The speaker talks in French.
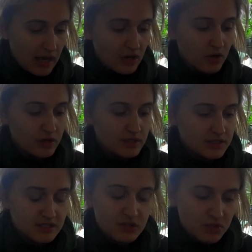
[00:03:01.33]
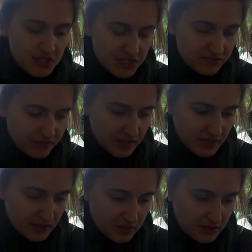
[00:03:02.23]
Alors, si on
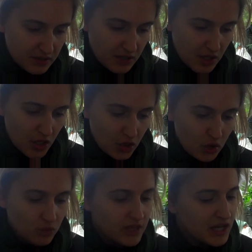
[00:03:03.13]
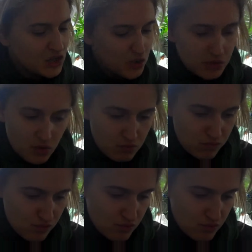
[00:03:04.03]
légifère, qu'on aille jusqu'au bout.